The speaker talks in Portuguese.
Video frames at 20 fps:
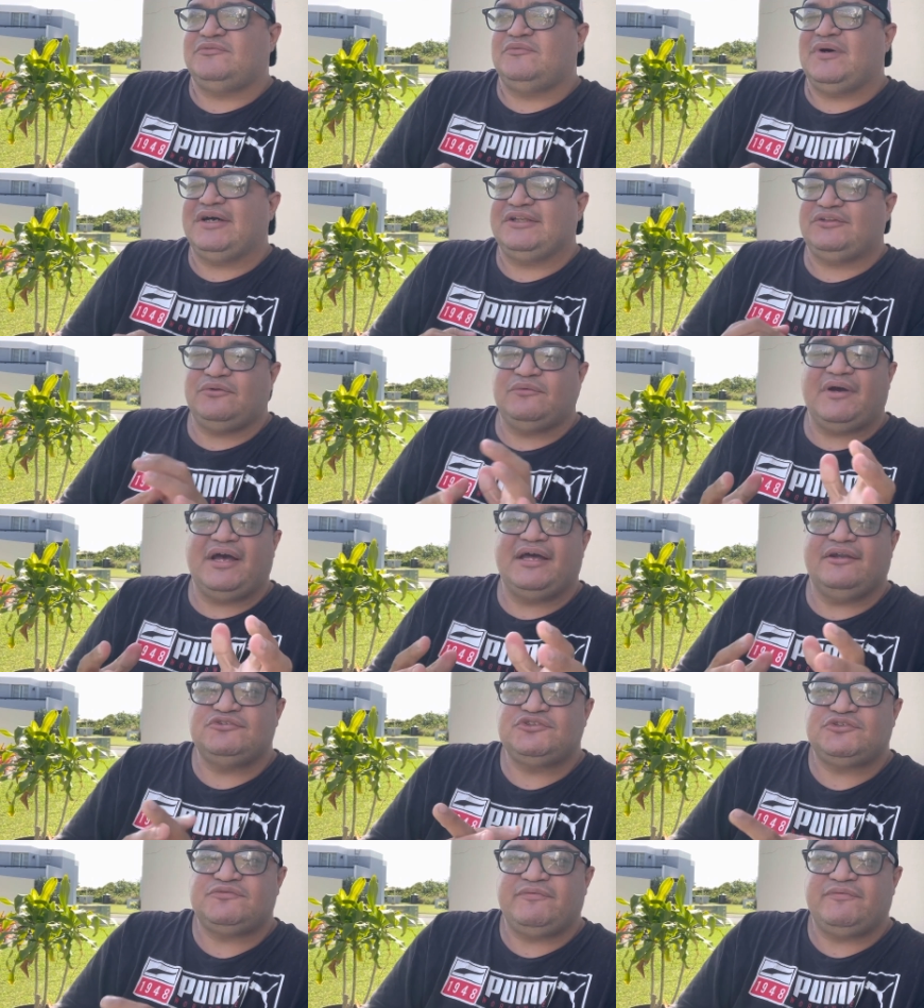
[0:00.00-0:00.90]
quatro
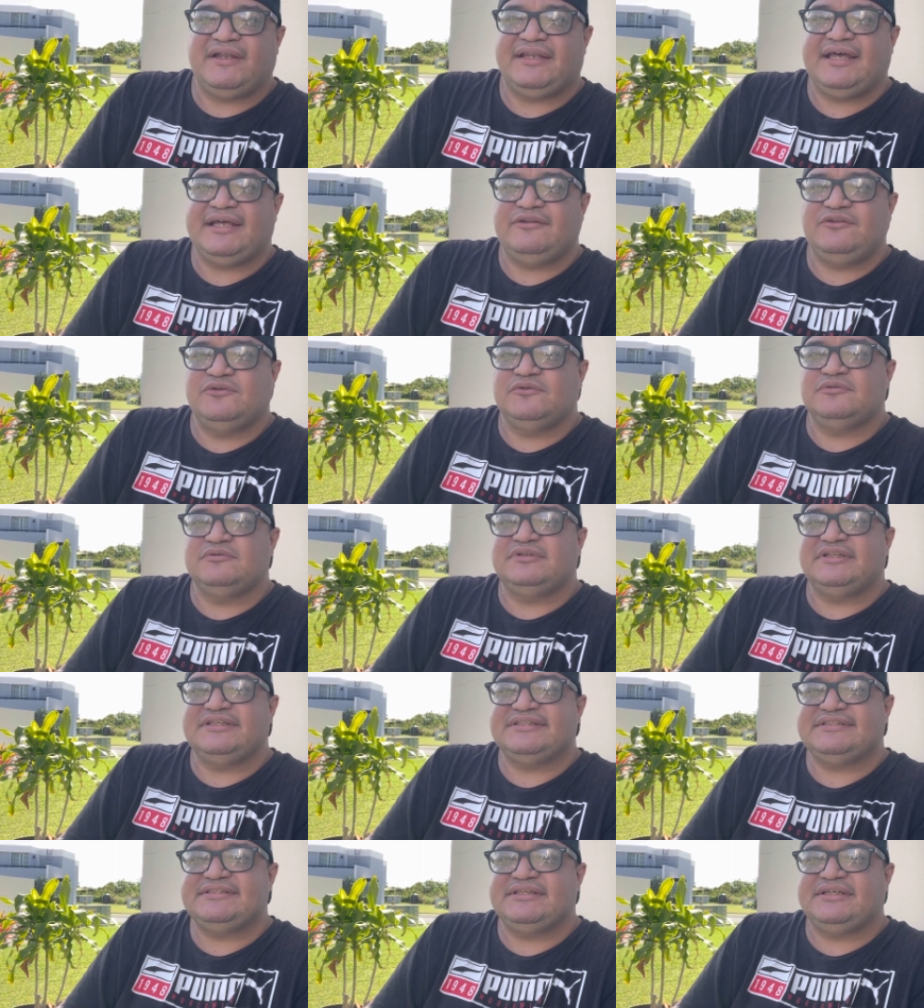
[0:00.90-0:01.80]
anos falando
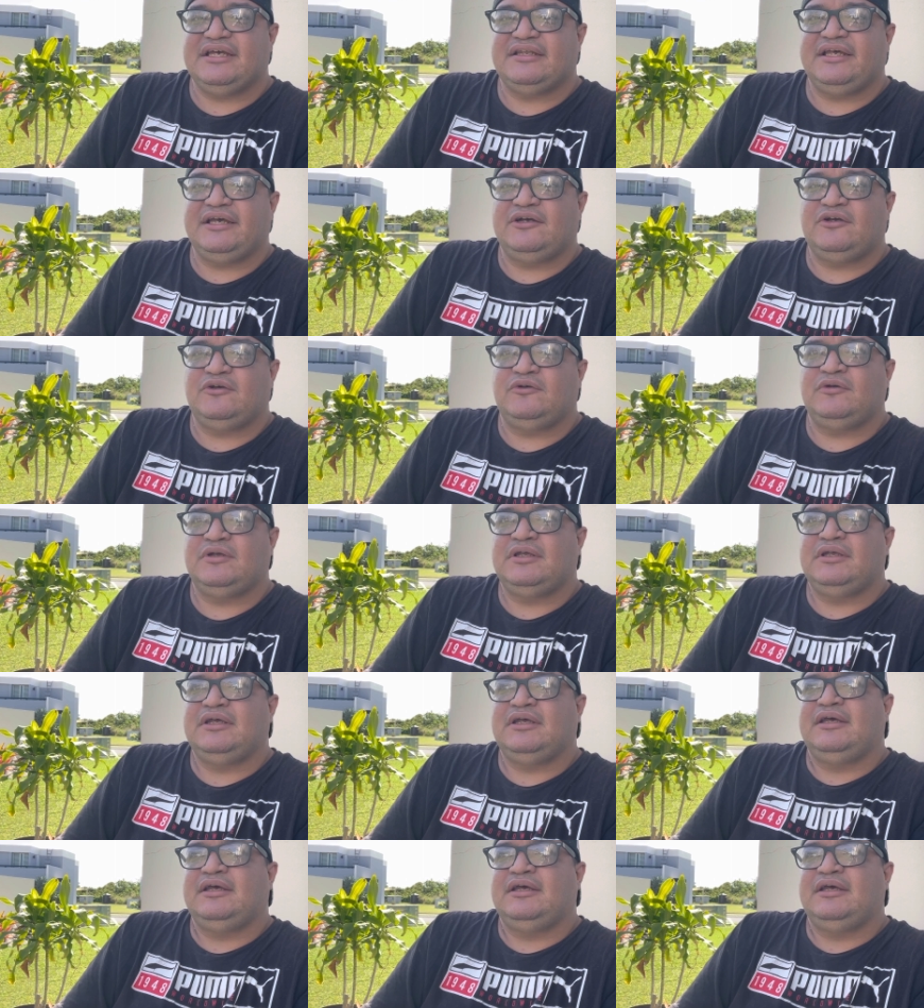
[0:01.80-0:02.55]
neste canal